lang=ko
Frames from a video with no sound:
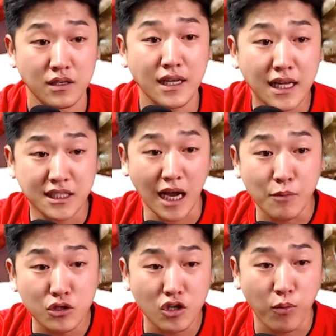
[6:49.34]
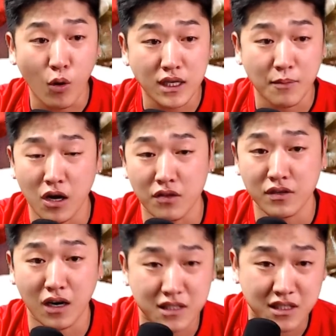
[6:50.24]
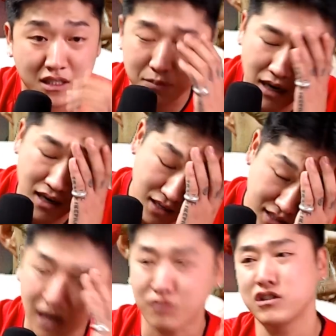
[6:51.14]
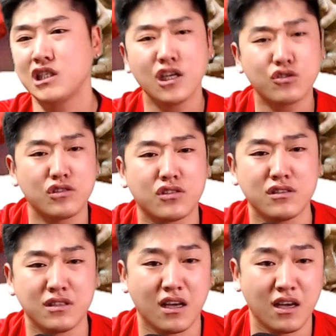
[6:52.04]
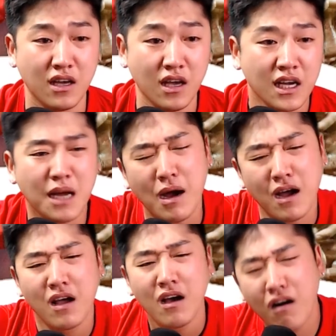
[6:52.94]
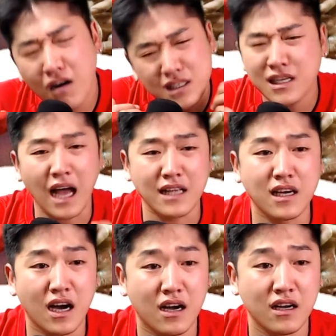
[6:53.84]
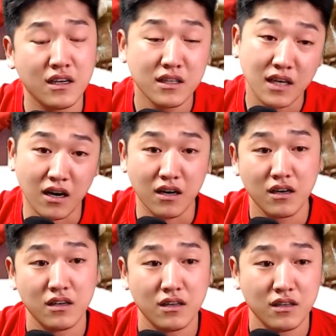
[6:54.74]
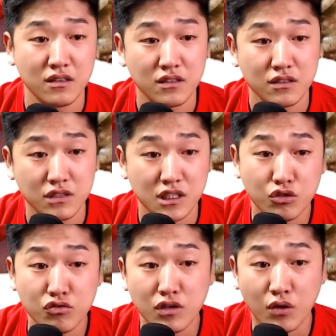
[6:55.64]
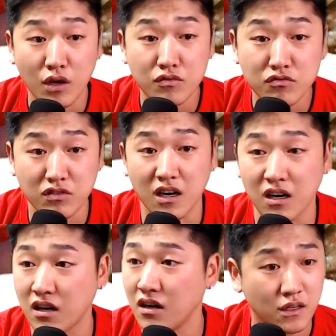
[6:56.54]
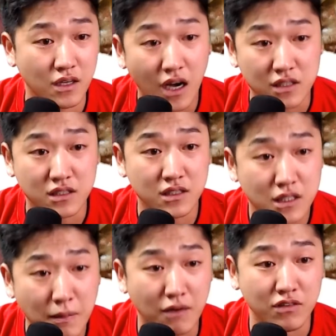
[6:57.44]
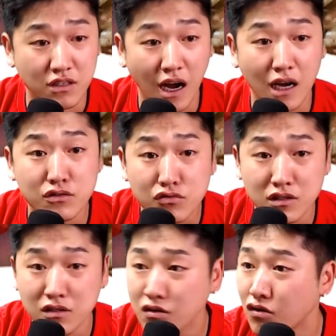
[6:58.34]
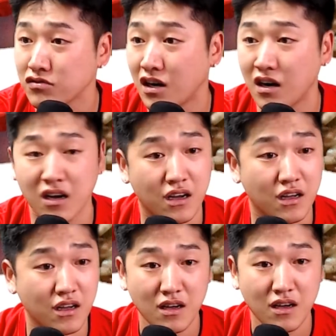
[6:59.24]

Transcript: 얘네 자면서 뭐 하냐면 아 씨발 야 우리 이길 수 있었는데 야 막 어 이게 아니야 야이 축구가 되는구나 야 씨발 우리 이거 할 수 있는 거구나